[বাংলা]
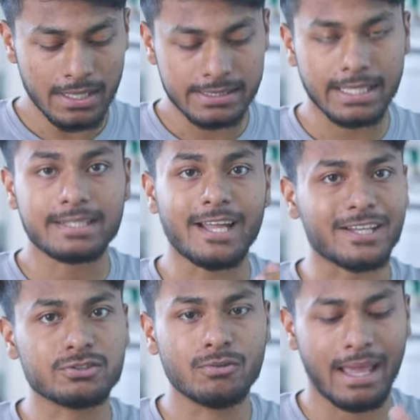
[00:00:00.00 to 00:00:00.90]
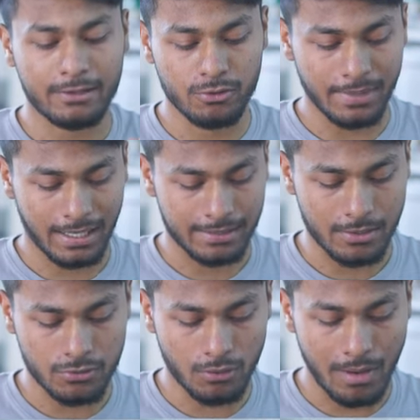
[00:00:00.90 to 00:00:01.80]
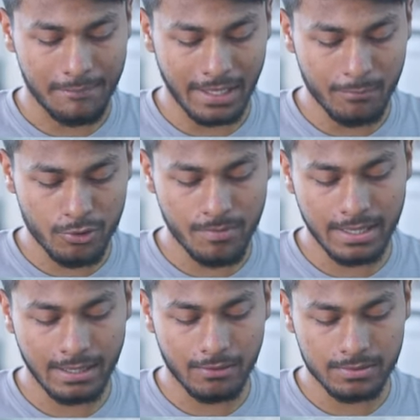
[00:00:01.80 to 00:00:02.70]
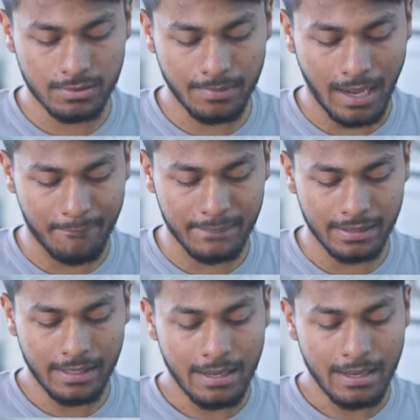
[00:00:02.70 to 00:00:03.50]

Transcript: সেই টাস্কগুলো একদমই আলাদা তো আপনাকে প্রথমে কি করতে হবে আপনার